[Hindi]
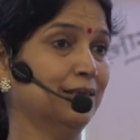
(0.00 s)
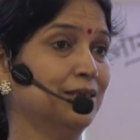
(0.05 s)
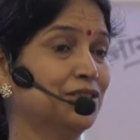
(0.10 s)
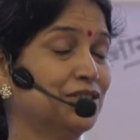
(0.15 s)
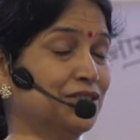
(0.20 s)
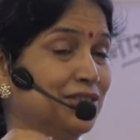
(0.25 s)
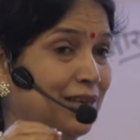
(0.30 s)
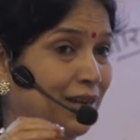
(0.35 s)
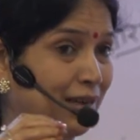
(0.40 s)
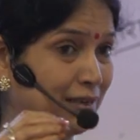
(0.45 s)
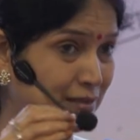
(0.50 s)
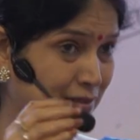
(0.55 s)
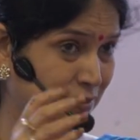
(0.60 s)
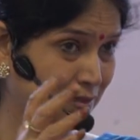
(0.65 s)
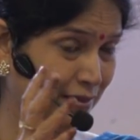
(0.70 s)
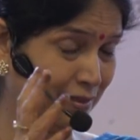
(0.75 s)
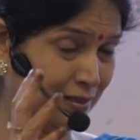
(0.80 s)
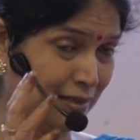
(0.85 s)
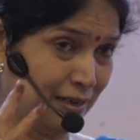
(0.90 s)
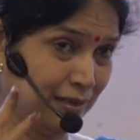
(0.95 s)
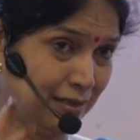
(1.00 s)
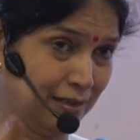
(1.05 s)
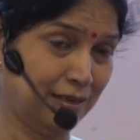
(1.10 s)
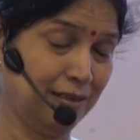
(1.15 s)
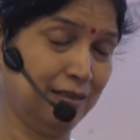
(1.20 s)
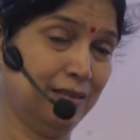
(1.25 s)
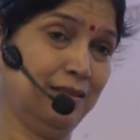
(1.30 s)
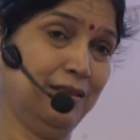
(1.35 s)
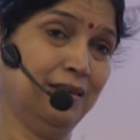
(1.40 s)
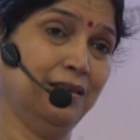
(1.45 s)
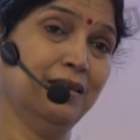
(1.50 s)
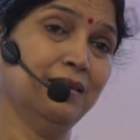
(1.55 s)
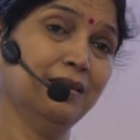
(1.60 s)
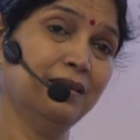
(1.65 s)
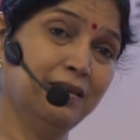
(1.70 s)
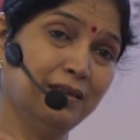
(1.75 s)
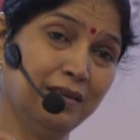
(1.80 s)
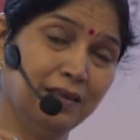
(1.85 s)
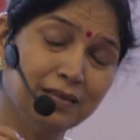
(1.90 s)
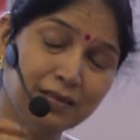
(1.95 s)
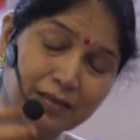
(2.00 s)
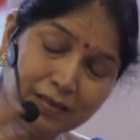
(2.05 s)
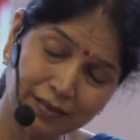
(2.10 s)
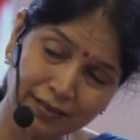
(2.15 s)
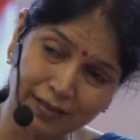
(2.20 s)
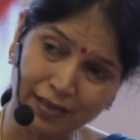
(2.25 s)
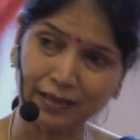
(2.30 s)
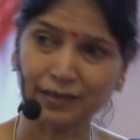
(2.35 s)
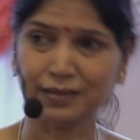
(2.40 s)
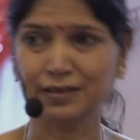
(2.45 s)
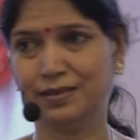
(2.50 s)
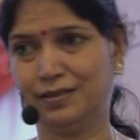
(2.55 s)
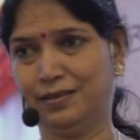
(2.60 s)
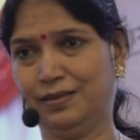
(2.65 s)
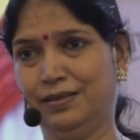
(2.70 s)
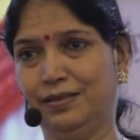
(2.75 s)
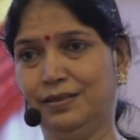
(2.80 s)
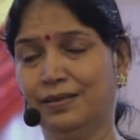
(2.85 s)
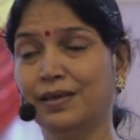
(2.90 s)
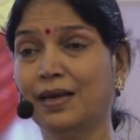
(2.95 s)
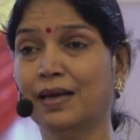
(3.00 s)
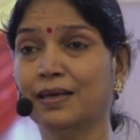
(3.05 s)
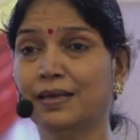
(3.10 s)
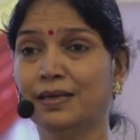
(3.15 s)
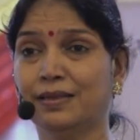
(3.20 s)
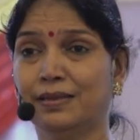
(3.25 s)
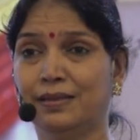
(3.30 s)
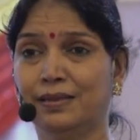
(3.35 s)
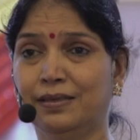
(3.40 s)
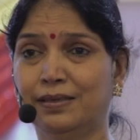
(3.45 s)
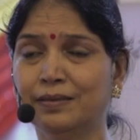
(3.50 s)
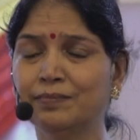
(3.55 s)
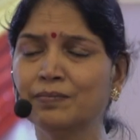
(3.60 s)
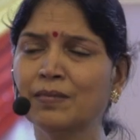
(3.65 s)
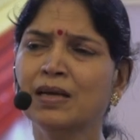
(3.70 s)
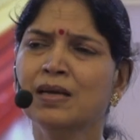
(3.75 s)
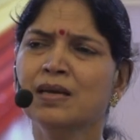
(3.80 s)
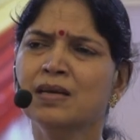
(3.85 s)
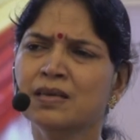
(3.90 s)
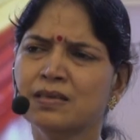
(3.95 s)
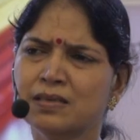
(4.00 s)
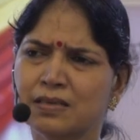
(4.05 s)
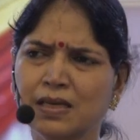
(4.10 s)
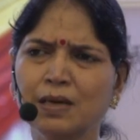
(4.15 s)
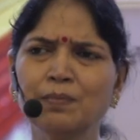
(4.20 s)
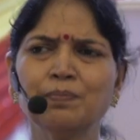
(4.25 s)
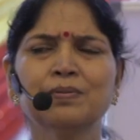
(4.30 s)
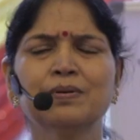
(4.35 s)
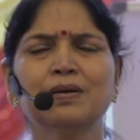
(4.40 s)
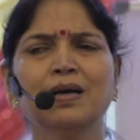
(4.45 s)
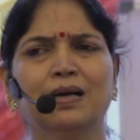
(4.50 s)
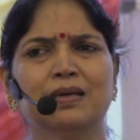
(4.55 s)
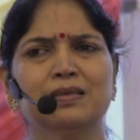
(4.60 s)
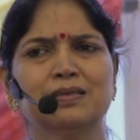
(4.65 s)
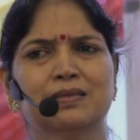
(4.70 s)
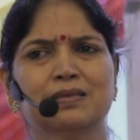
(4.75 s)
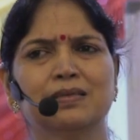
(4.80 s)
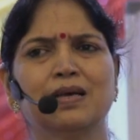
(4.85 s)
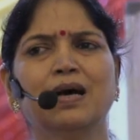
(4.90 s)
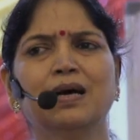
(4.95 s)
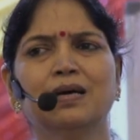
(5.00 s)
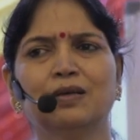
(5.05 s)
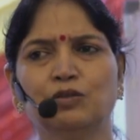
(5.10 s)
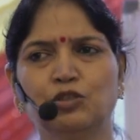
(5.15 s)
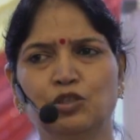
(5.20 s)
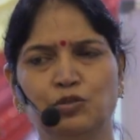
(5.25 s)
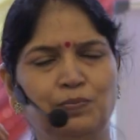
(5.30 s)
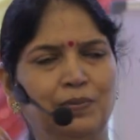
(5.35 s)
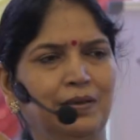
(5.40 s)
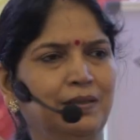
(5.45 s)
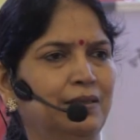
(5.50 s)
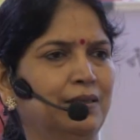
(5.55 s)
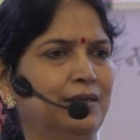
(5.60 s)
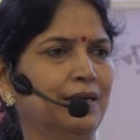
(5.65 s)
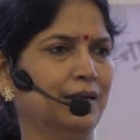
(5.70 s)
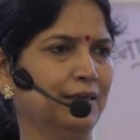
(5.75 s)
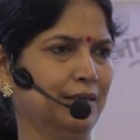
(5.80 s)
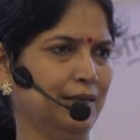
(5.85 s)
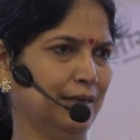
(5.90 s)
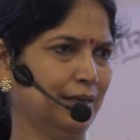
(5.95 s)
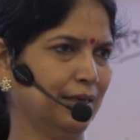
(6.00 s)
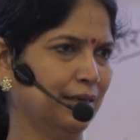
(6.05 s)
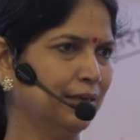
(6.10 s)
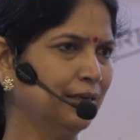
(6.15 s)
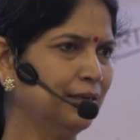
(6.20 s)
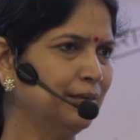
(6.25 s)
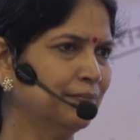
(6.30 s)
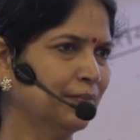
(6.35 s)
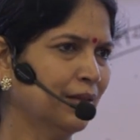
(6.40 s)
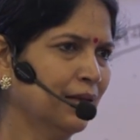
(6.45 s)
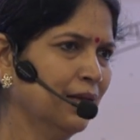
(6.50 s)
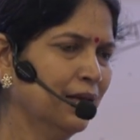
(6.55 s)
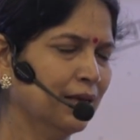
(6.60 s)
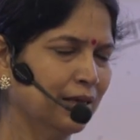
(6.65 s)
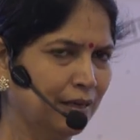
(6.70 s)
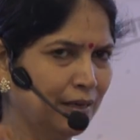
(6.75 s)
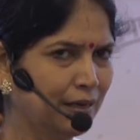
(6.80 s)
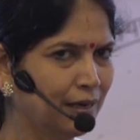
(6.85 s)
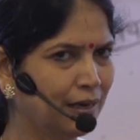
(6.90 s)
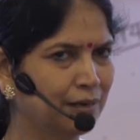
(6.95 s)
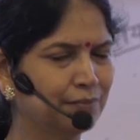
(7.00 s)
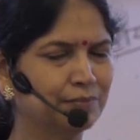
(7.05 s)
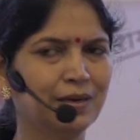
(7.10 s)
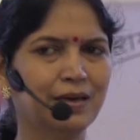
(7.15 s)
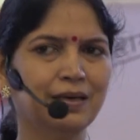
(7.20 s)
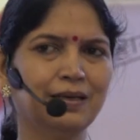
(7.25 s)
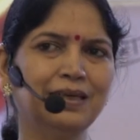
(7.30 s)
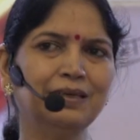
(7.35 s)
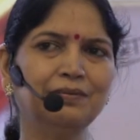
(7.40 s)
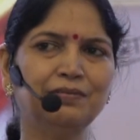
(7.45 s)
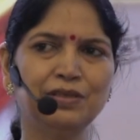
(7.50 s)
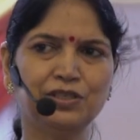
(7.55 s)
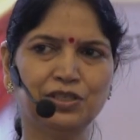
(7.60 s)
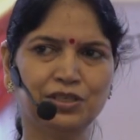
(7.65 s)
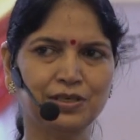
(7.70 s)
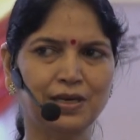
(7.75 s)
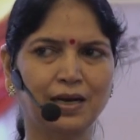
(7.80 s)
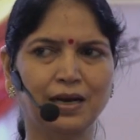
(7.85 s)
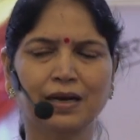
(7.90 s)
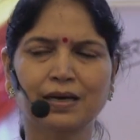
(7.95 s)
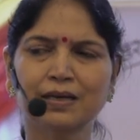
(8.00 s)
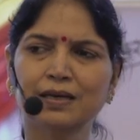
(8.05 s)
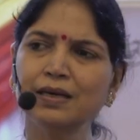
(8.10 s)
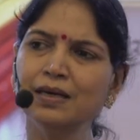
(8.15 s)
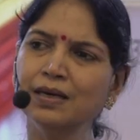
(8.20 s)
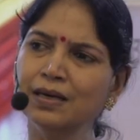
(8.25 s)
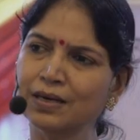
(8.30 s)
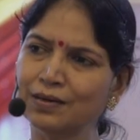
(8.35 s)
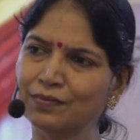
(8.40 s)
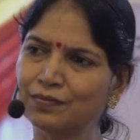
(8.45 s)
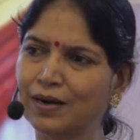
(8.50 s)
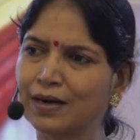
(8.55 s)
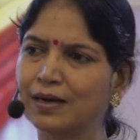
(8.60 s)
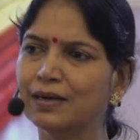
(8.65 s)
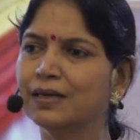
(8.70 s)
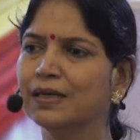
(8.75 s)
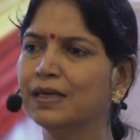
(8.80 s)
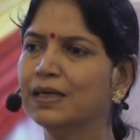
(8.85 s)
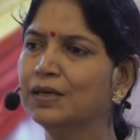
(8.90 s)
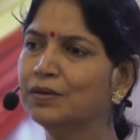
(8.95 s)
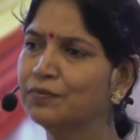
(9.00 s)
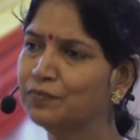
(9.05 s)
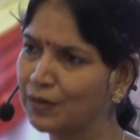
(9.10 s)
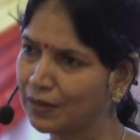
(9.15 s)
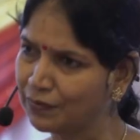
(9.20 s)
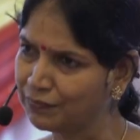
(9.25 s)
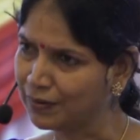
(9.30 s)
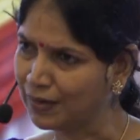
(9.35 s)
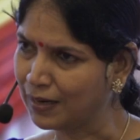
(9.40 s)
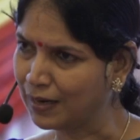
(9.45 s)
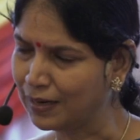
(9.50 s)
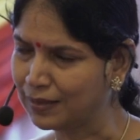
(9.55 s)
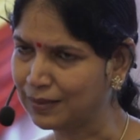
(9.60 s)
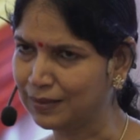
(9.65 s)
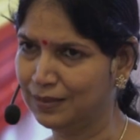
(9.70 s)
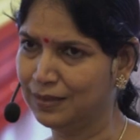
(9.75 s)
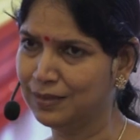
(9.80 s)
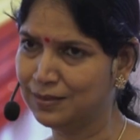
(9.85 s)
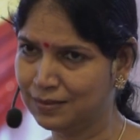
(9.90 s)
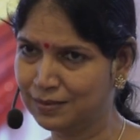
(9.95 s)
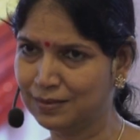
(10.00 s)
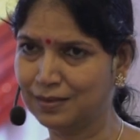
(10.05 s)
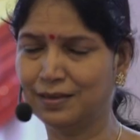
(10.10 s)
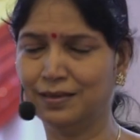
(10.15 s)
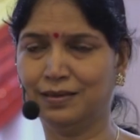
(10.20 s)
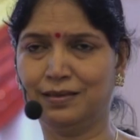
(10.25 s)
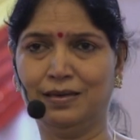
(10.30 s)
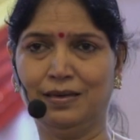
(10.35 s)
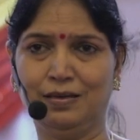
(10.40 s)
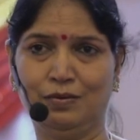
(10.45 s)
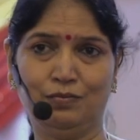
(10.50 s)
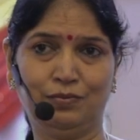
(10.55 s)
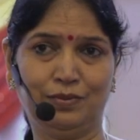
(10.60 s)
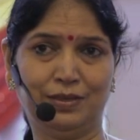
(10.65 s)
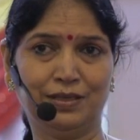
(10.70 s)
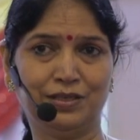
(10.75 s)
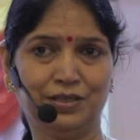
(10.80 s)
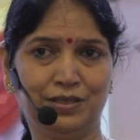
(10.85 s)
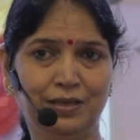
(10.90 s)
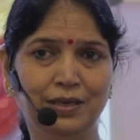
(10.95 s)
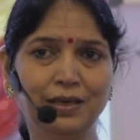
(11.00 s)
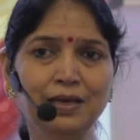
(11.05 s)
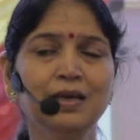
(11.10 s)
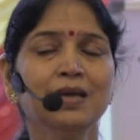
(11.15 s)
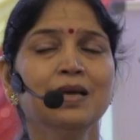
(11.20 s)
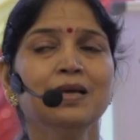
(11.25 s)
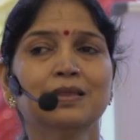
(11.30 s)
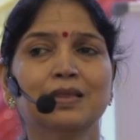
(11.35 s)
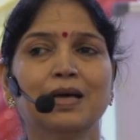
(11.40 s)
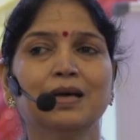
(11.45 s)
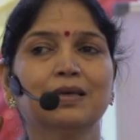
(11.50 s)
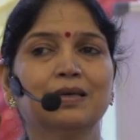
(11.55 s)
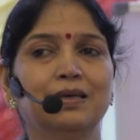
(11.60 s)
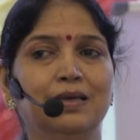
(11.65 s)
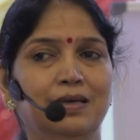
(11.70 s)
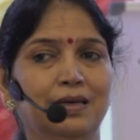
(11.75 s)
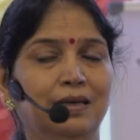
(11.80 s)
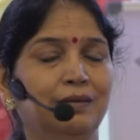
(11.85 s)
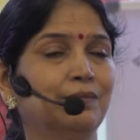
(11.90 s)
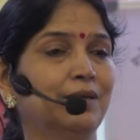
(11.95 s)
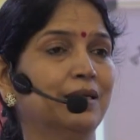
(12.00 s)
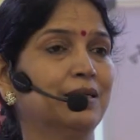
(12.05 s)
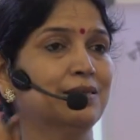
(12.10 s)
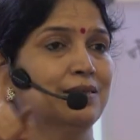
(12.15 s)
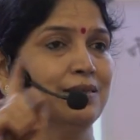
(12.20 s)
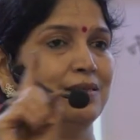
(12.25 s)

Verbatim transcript: हैं शास्त्र क्या कहते हैं ग्रंथ क्या करते हैं क्या कहते हैं सबका सार उसमें दिया गया है कि हमारे विचार वाणी व्यवहार इस तरह का होना चाहिए ताकि हम एक